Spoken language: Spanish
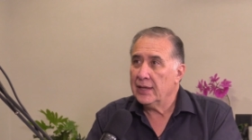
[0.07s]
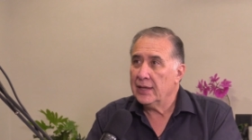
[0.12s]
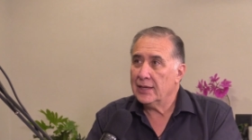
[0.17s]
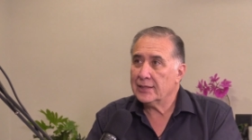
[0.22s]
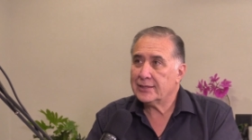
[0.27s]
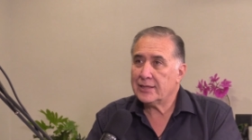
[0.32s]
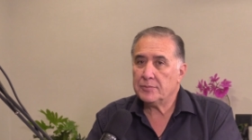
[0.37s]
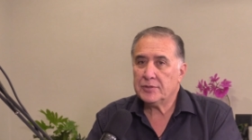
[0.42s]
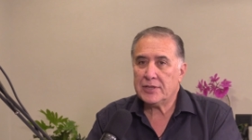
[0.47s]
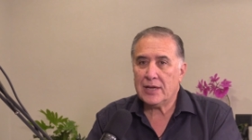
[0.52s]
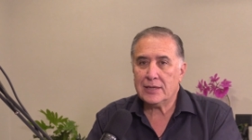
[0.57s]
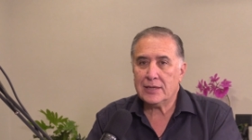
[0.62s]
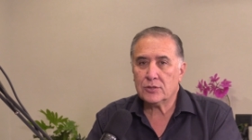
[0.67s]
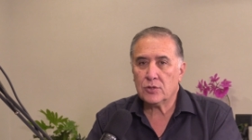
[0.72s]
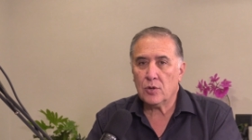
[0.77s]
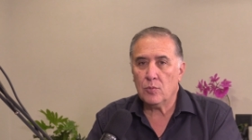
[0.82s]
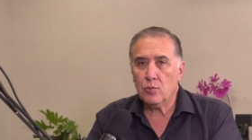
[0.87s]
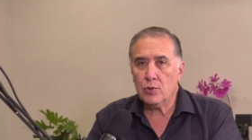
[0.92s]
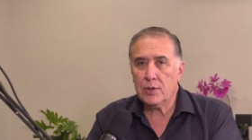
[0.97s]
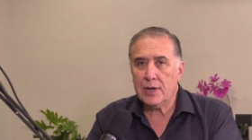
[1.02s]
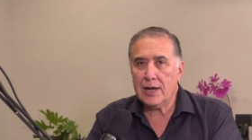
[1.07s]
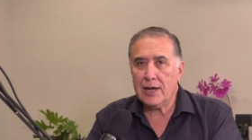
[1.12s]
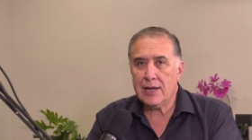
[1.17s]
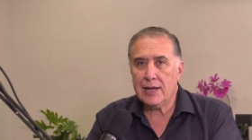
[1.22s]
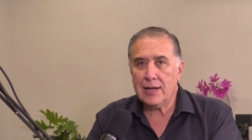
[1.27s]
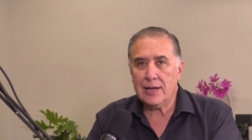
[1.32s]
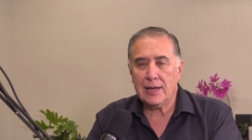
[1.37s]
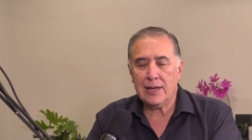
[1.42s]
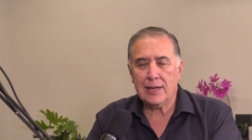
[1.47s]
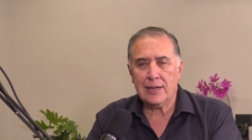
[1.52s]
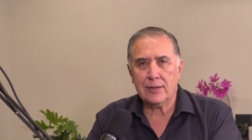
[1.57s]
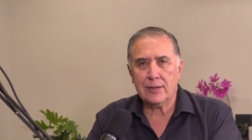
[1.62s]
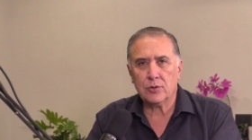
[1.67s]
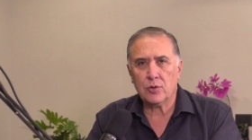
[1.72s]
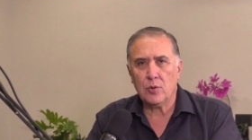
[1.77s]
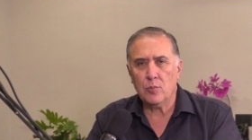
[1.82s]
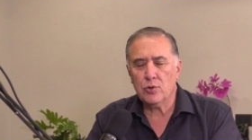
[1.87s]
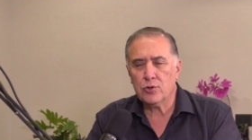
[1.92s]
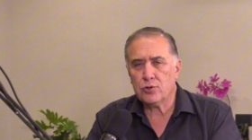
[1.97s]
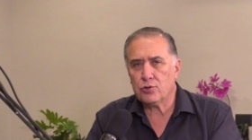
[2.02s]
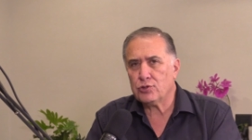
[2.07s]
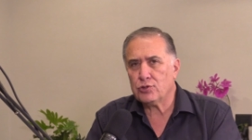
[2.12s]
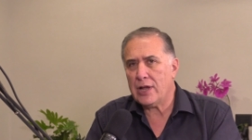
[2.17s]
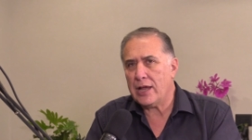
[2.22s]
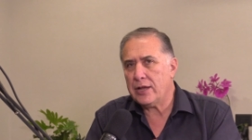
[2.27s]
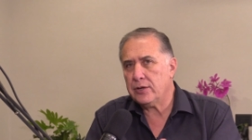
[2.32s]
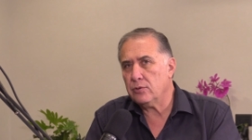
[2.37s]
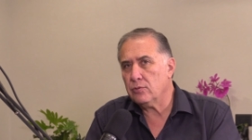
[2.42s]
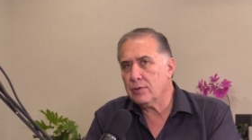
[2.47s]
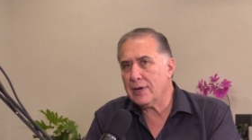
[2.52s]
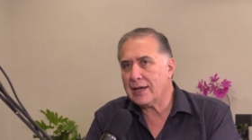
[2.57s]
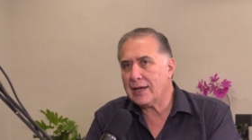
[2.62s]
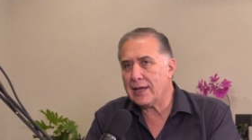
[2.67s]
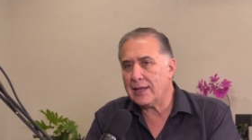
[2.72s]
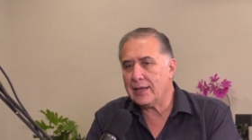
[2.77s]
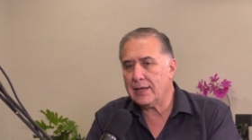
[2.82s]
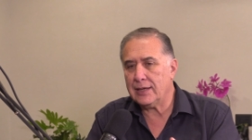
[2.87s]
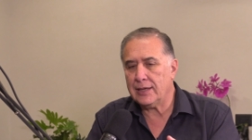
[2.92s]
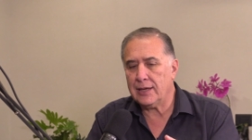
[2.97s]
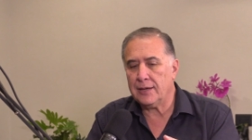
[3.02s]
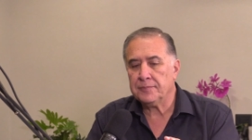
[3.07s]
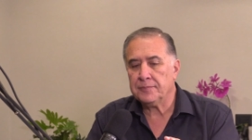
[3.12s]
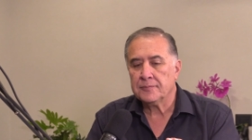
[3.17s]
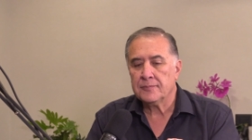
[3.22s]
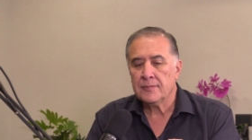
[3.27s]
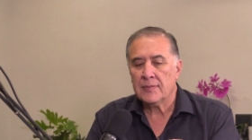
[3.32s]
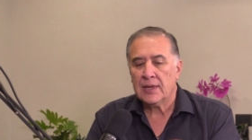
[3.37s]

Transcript: El samsara es como, un rosario, una cadena,